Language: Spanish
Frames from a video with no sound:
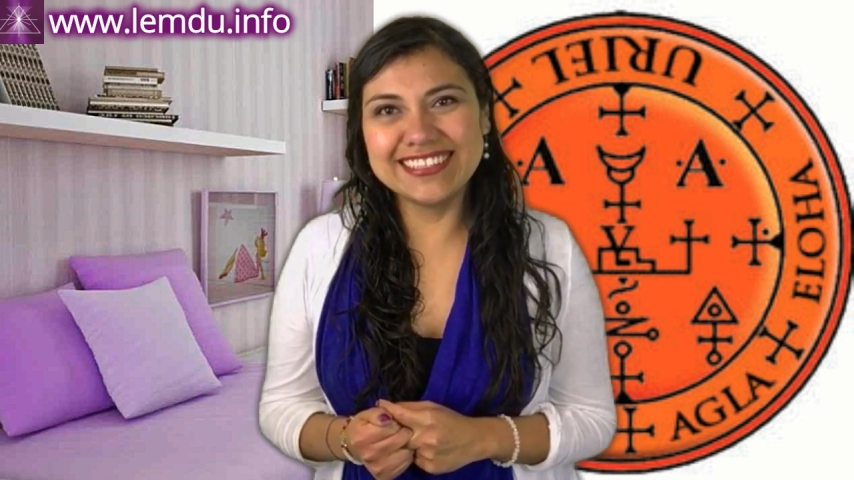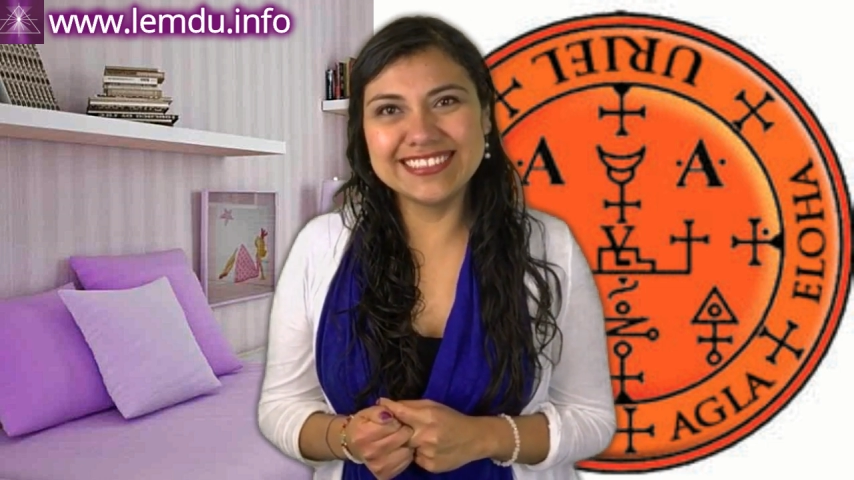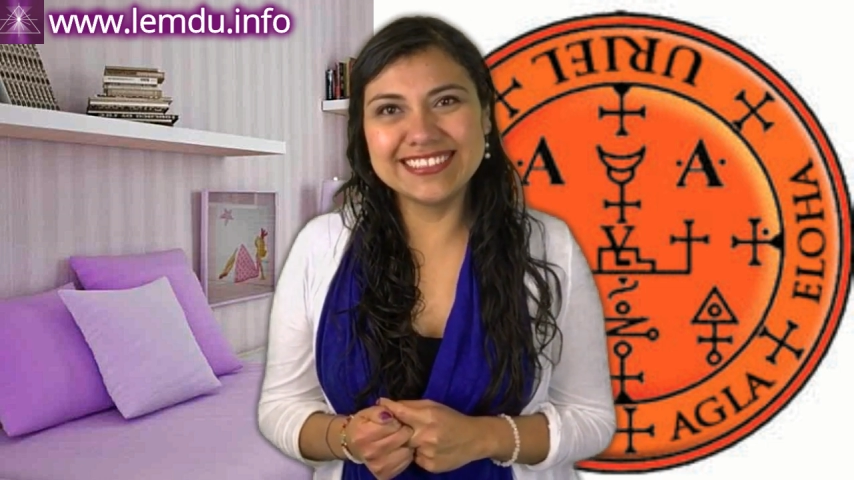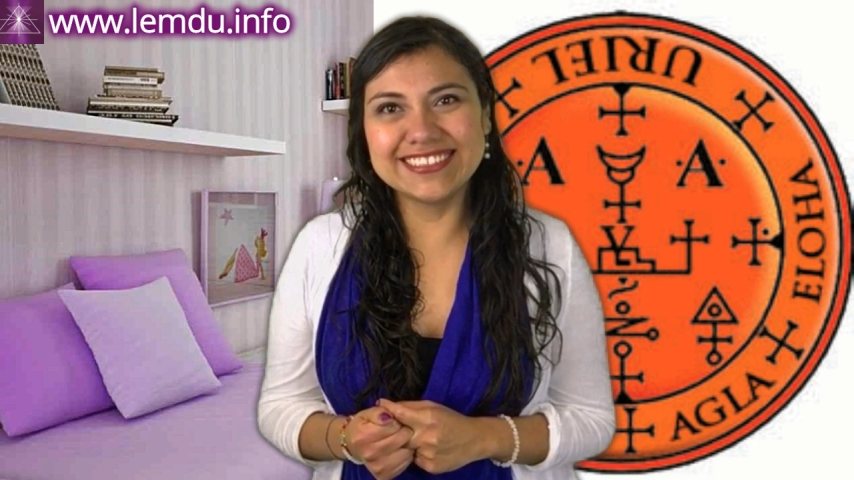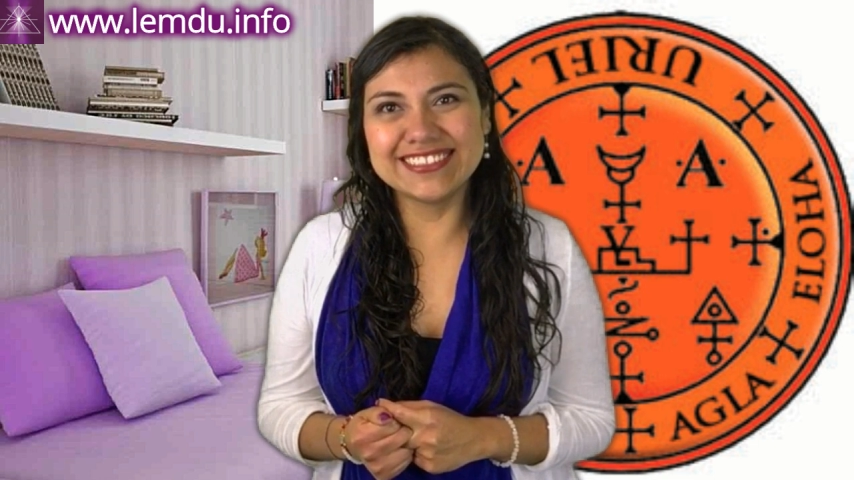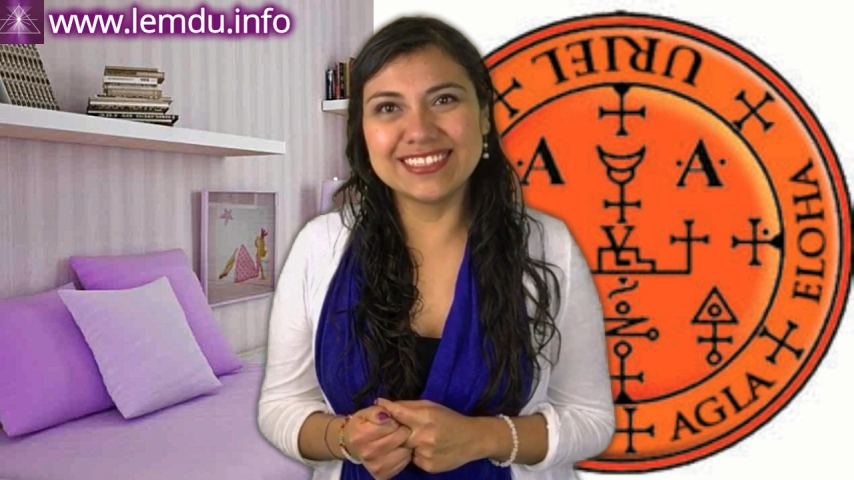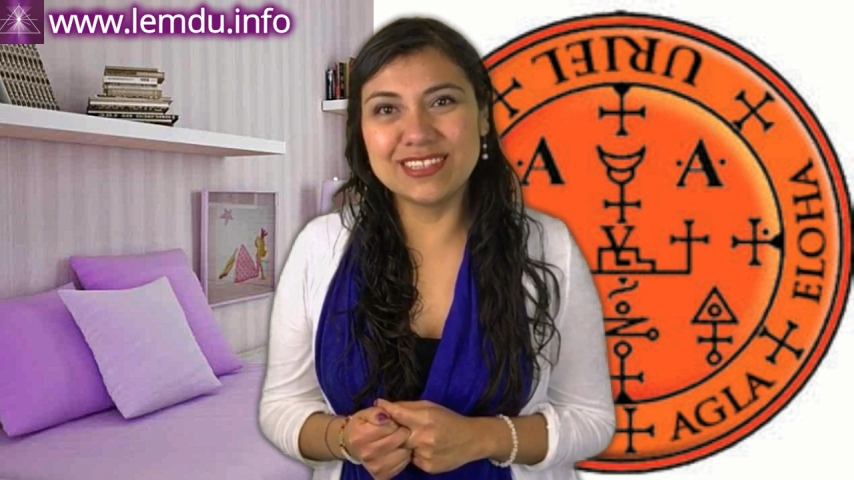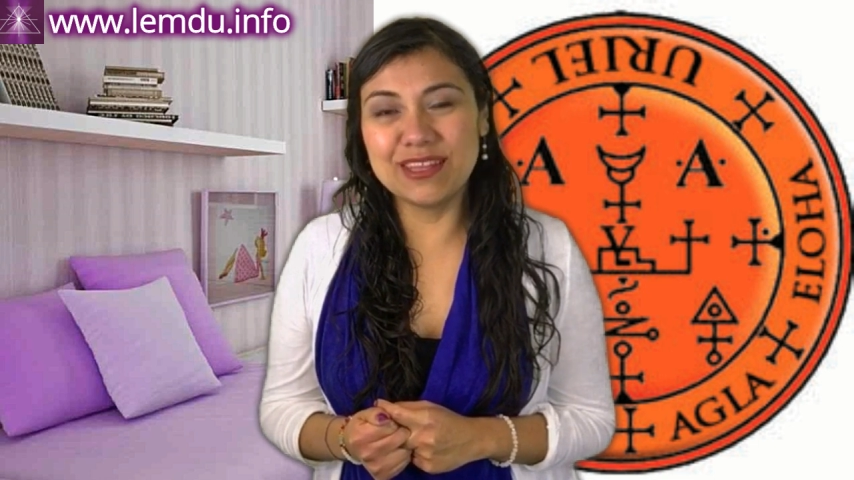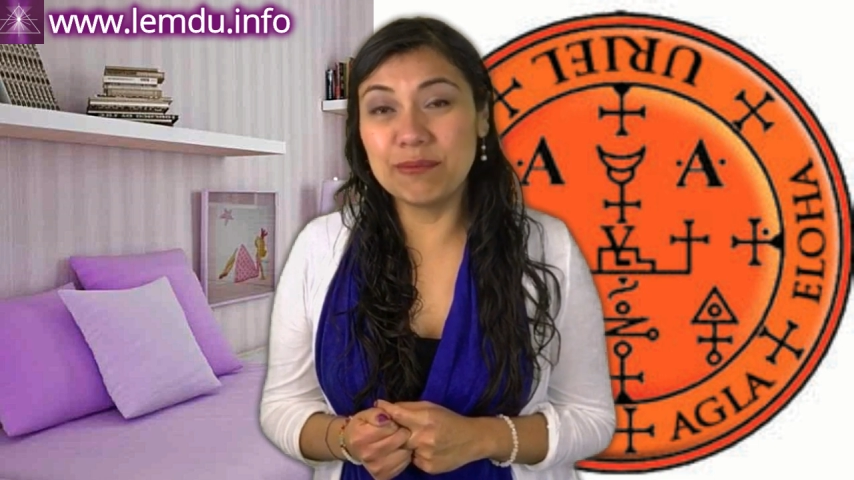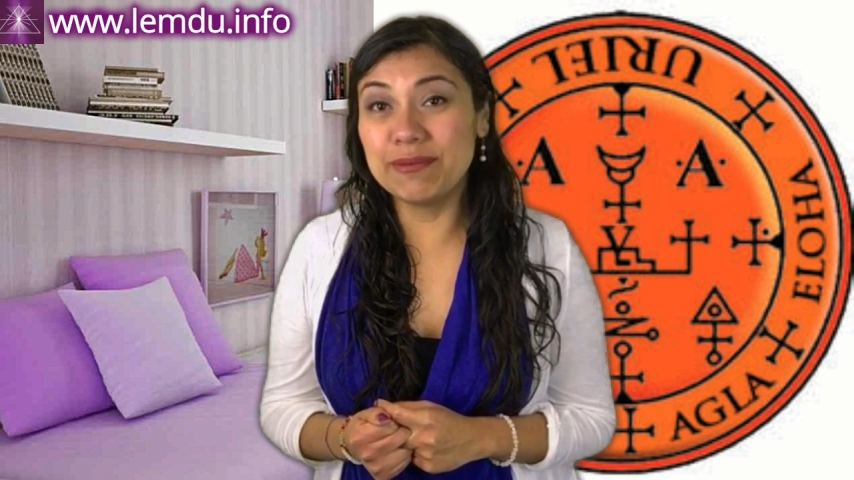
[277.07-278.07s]
listos
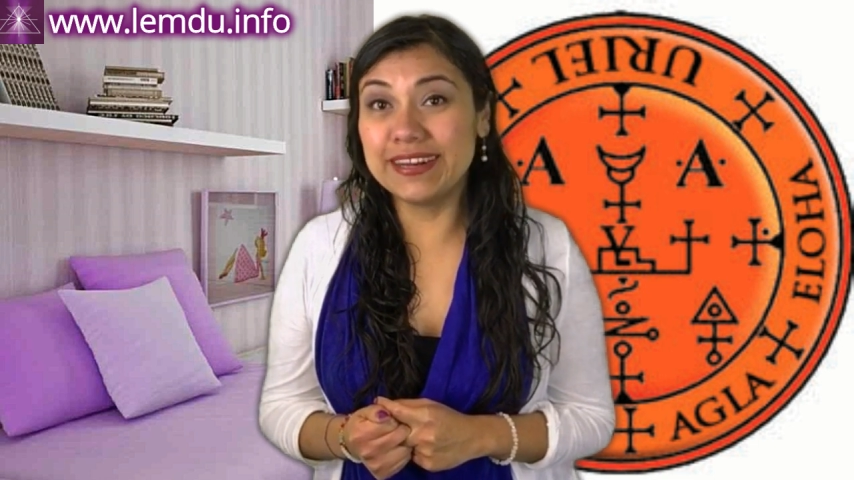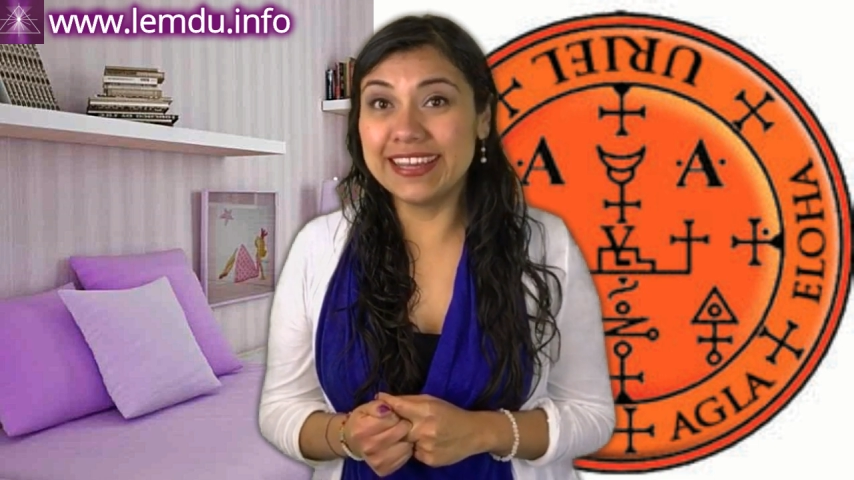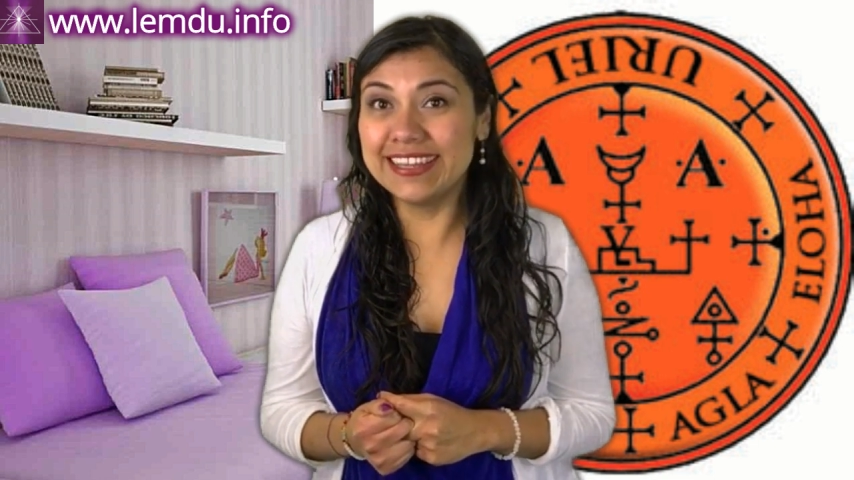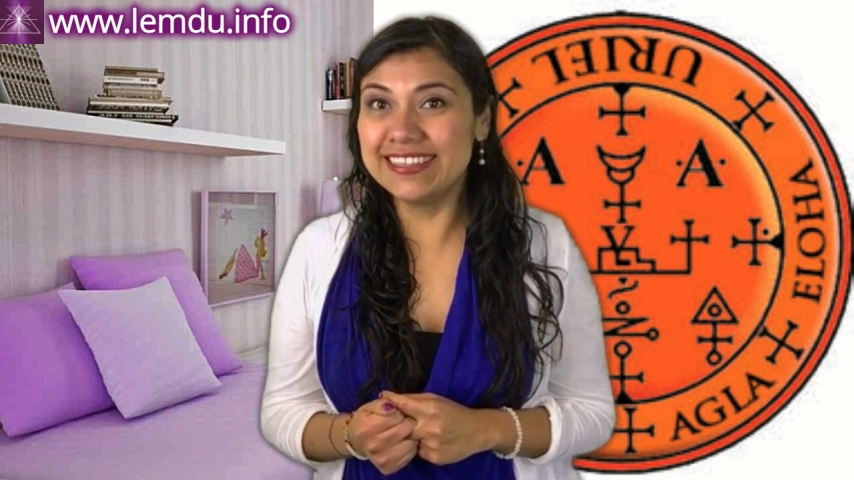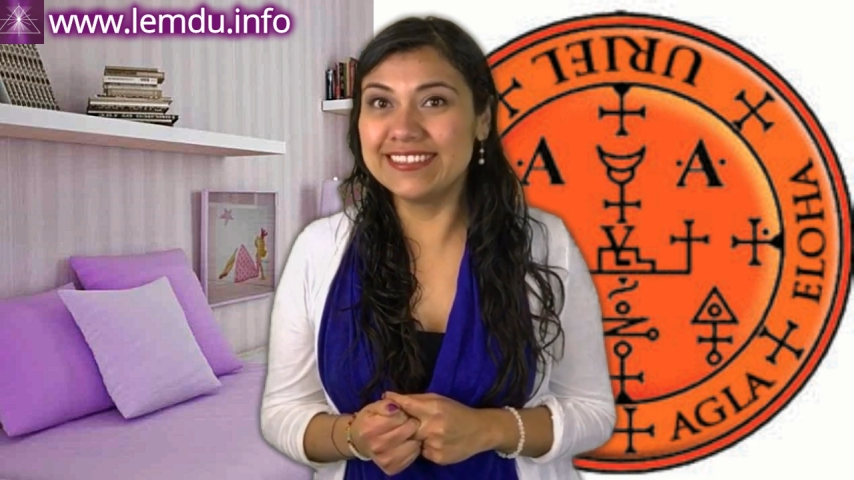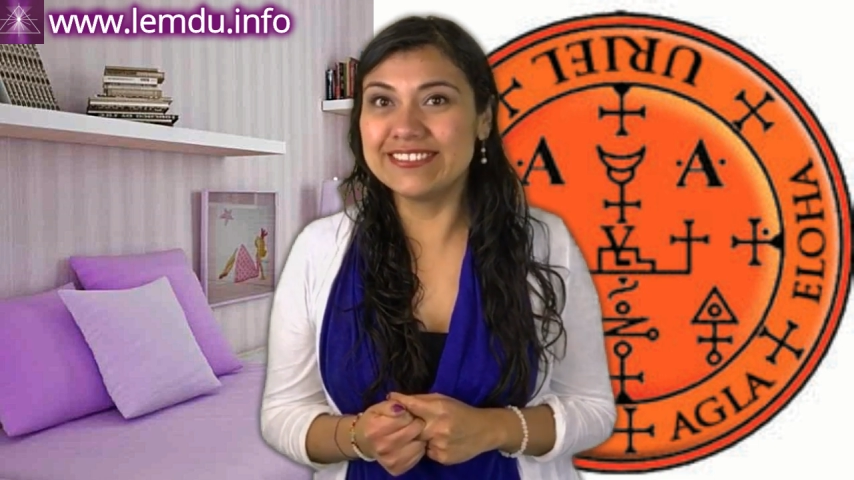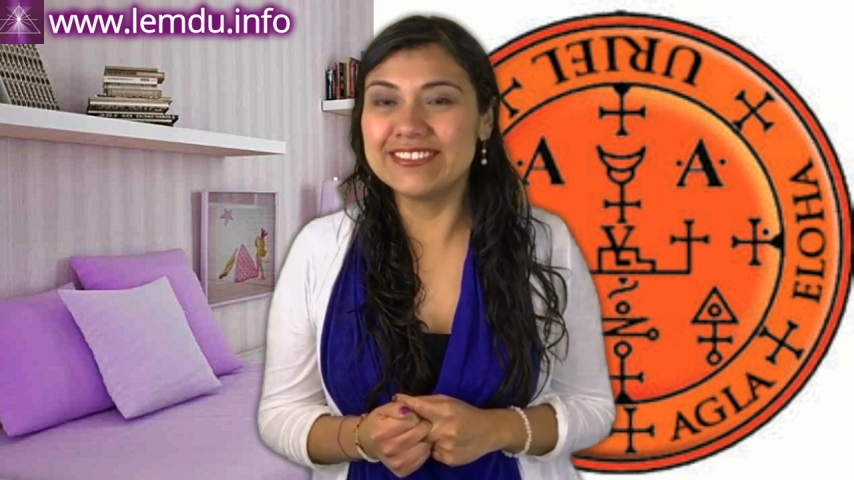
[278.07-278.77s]
están para ello.